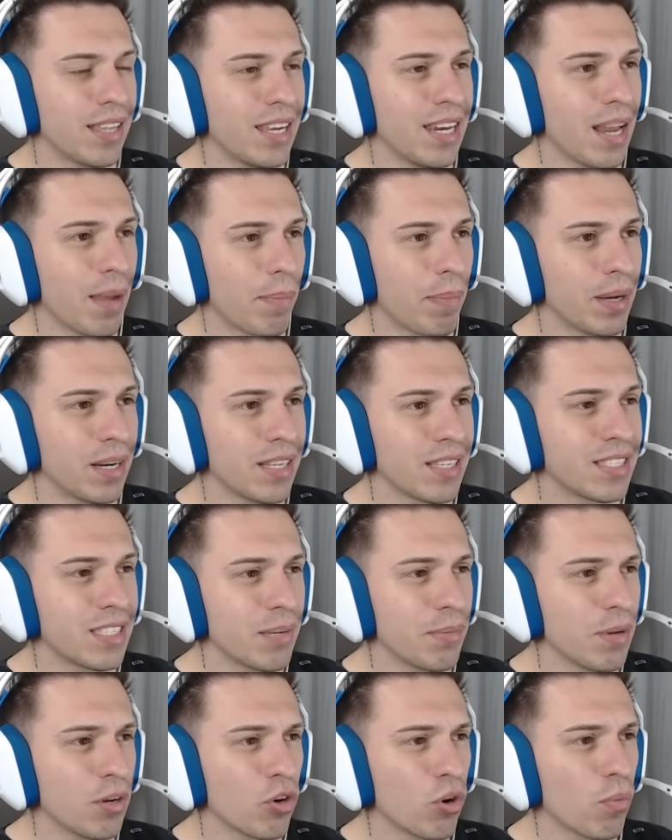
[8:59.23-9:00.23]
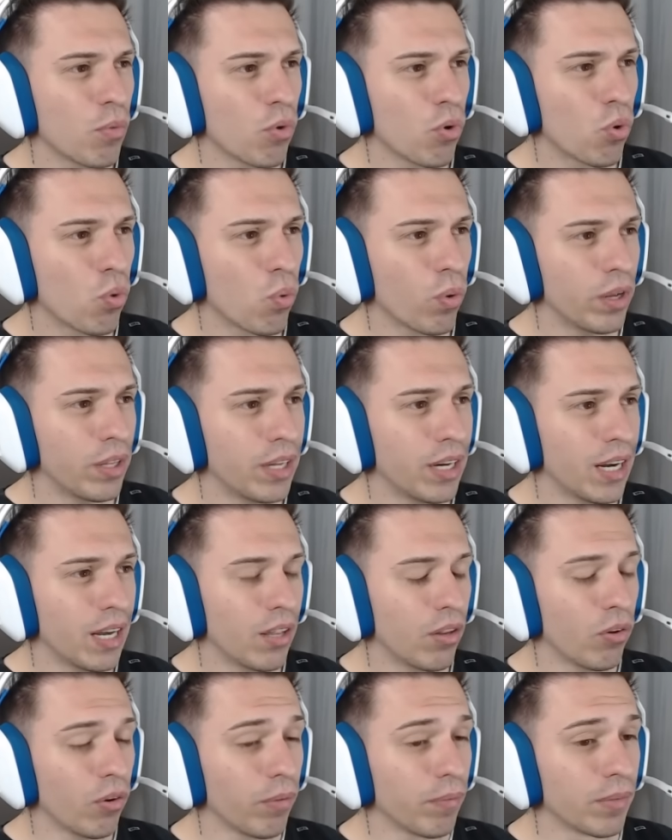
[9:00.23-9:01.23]
En la pared se ve como un
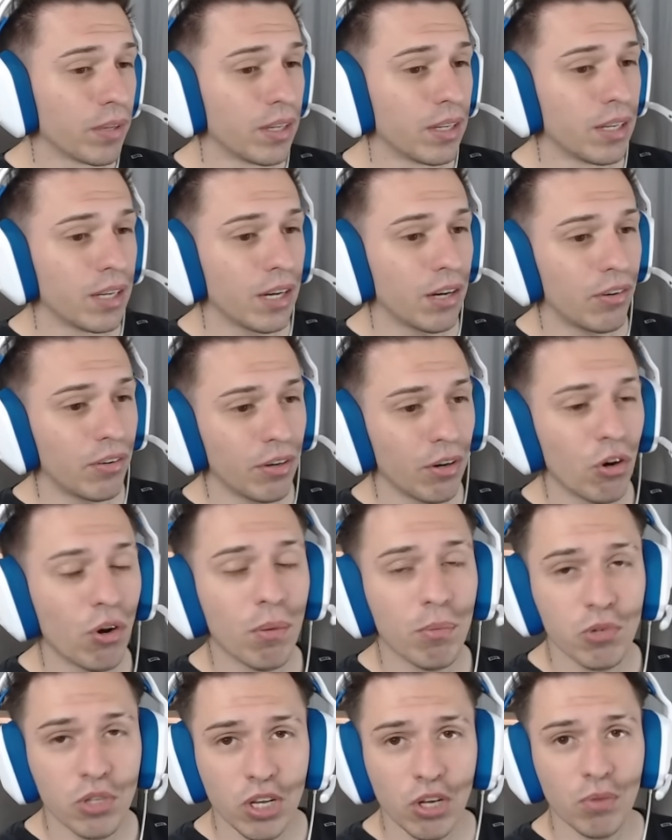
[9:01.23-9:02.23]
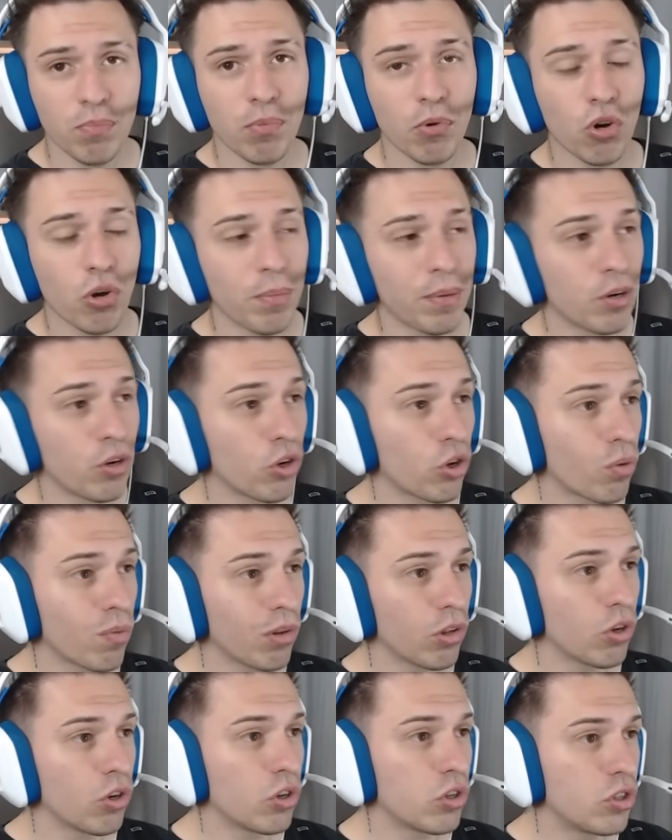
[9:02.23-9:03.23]
cuadrado. Ahora lo vamos a ver un poco mejor
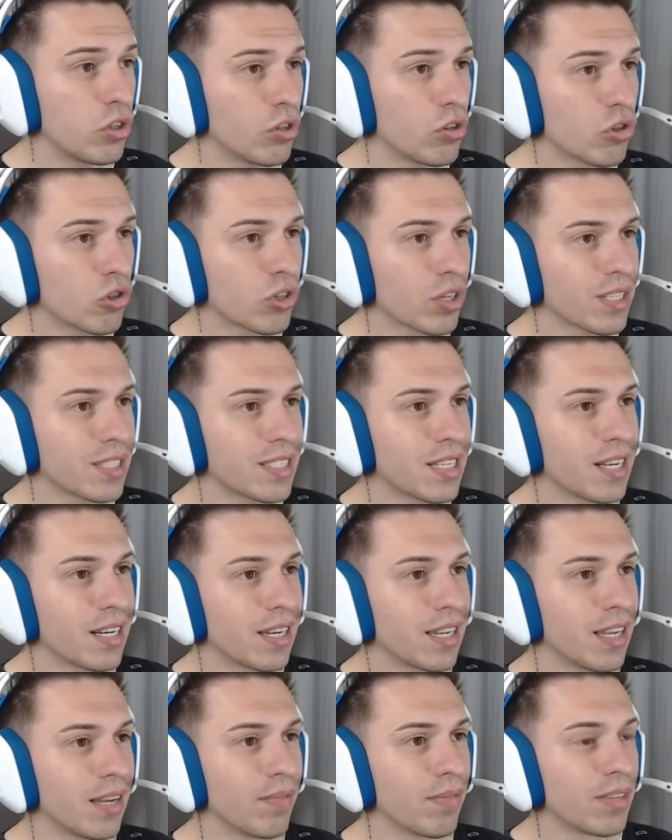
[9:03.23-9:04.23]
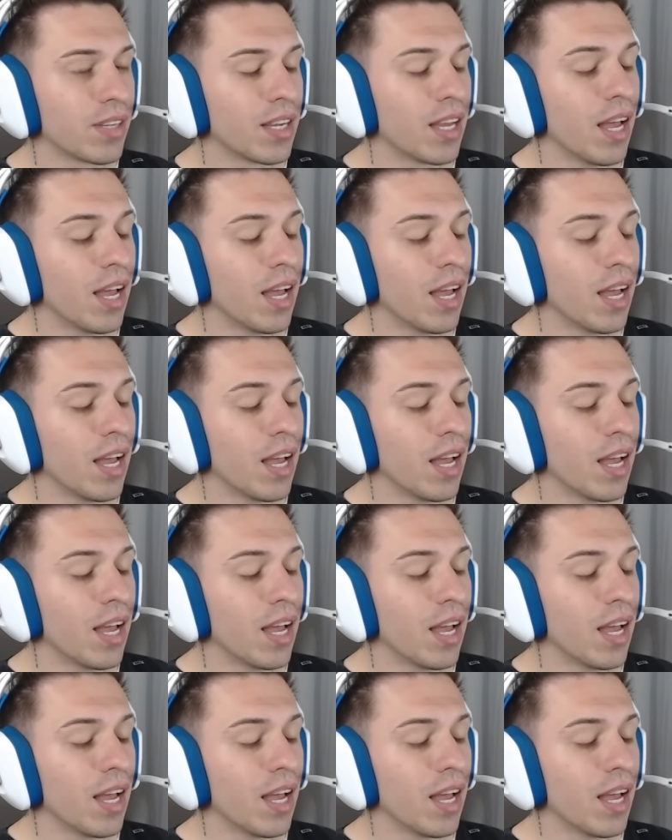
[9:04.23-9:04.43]
cuando los chicos se acerquen.